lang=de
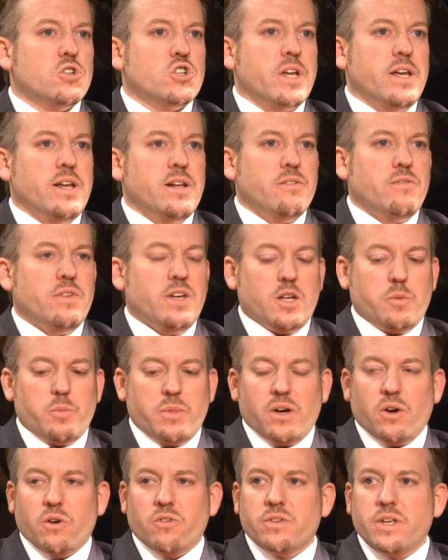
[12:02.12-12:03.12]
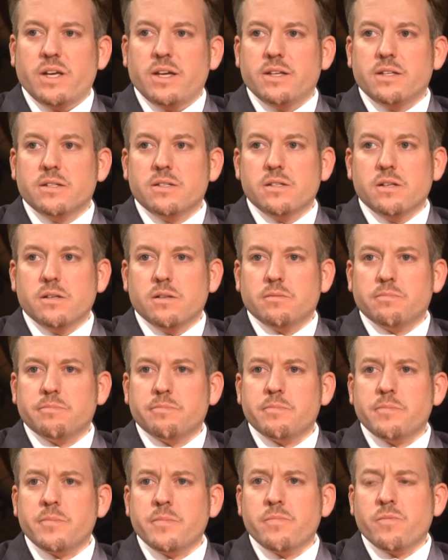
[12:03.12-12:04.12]
Stellenwert mehr auf der Insel.
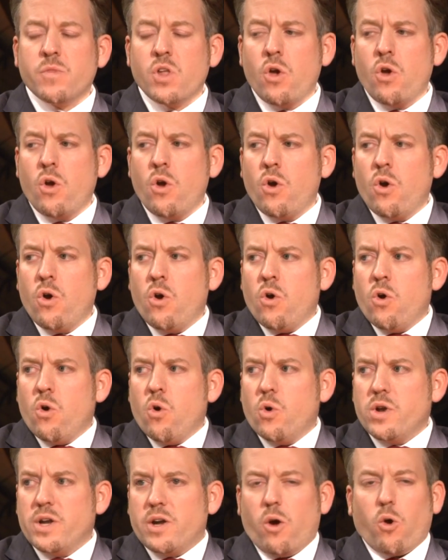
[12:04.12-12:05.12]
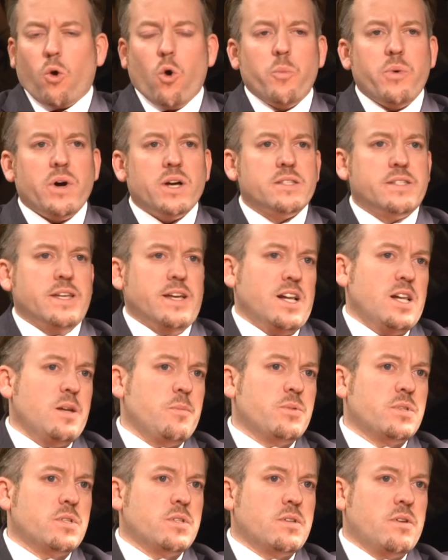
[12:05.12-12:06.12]
Und in Europa
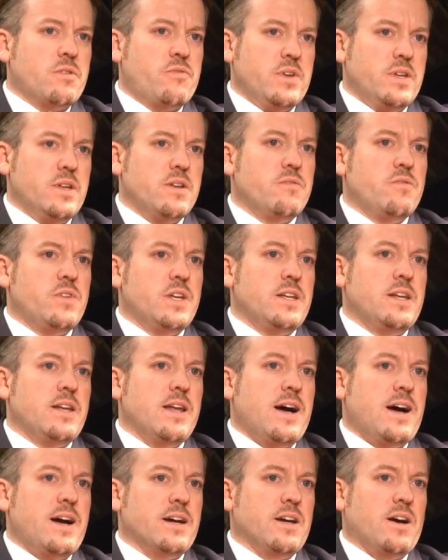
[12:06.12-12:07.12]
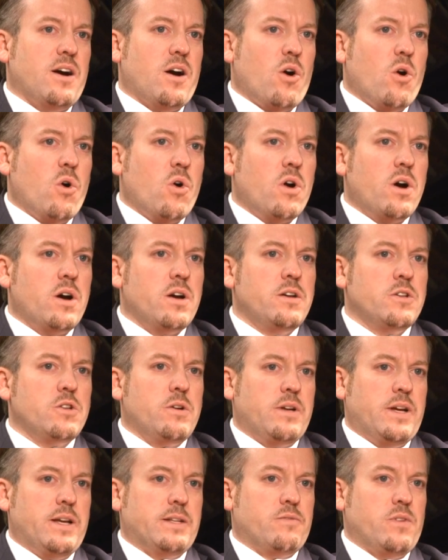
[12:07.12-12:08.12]
selbst finden wir die Lage auch
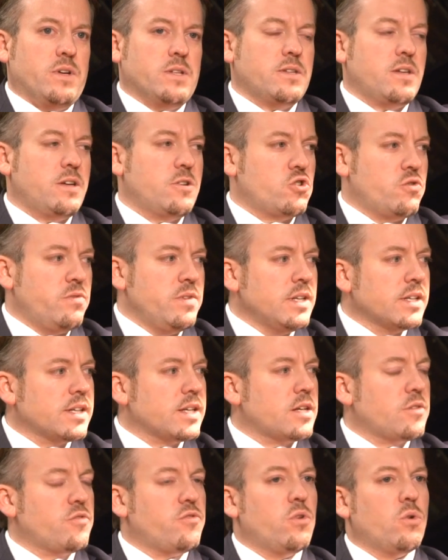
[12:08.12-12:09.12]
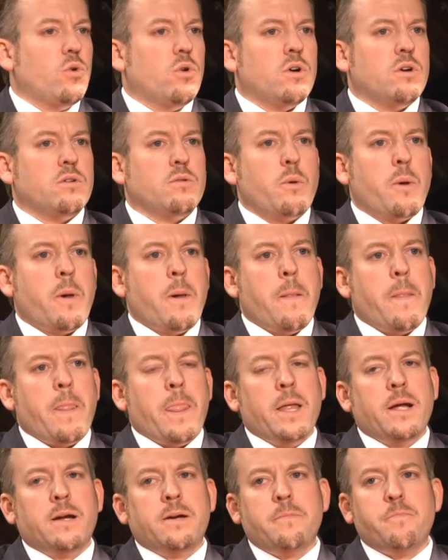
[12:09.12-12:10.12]
etwas schwierig vor.
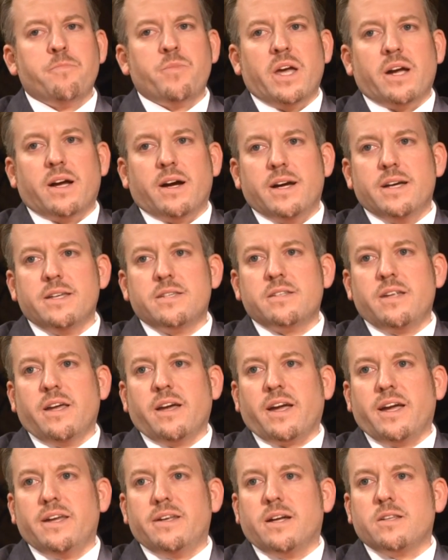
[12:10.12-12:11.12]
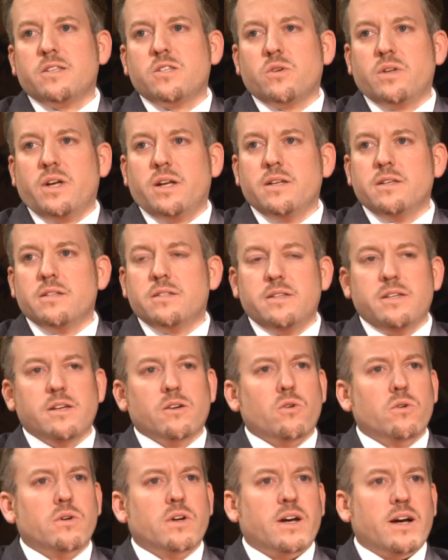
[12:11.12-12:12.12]
Der Geist der Renationalisierung